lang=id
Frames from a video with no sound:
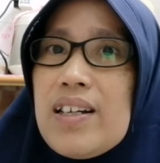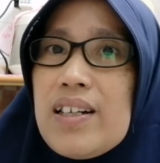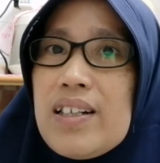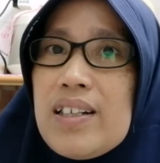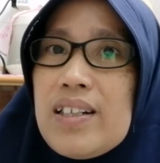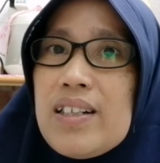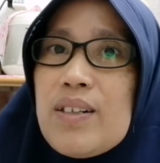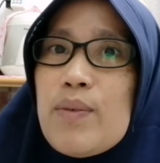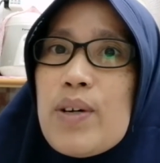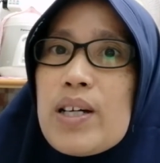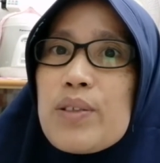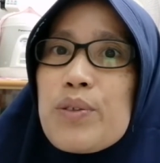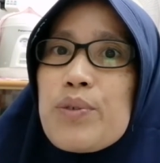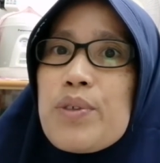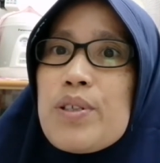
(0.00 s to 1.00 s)
Eh,
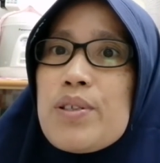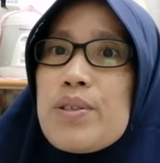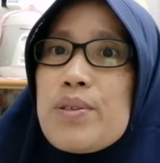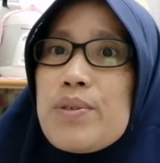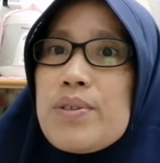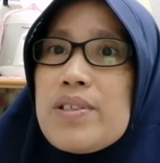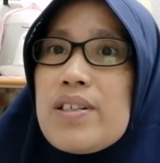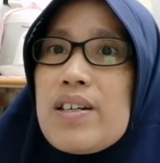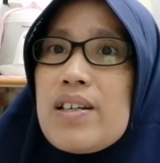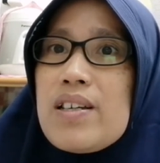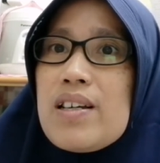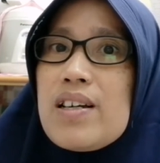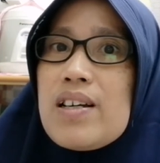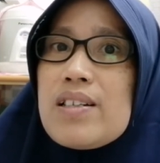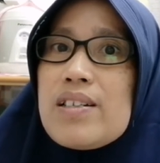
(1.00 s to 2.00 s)
waktu itu
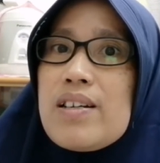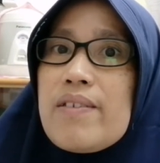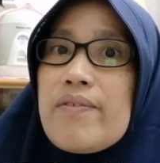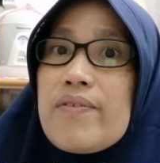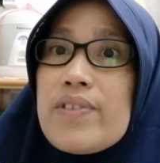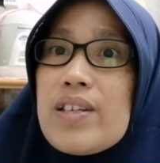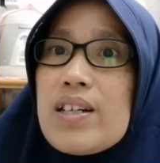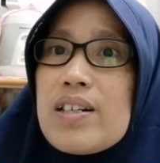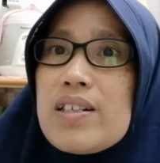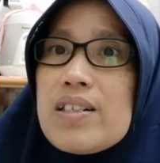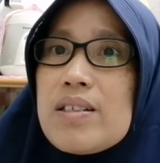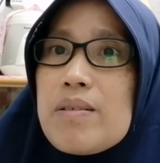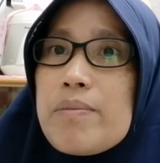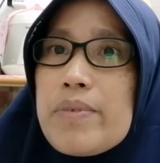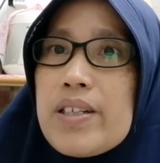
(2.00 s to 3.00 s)
saya daftar
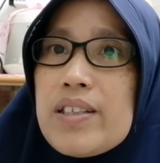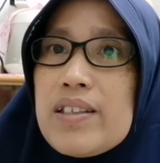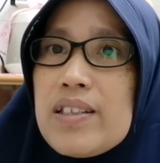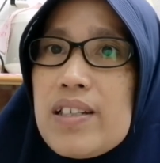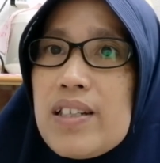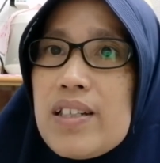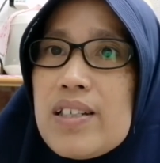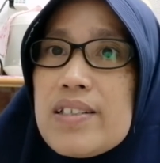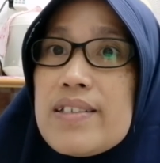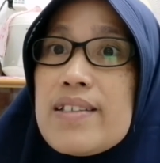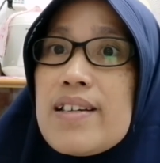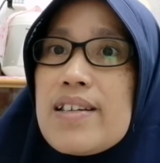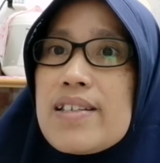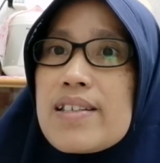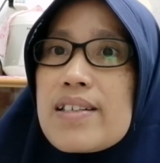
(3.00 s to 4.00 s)
di PT
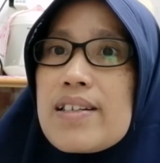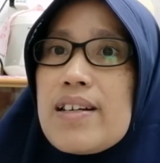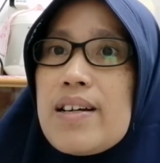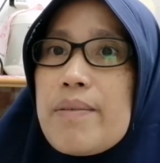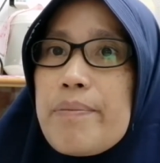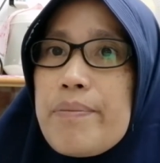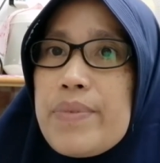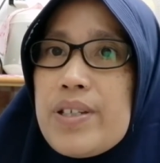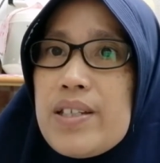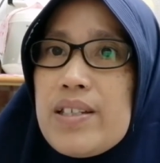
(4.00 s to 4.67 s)
JSKB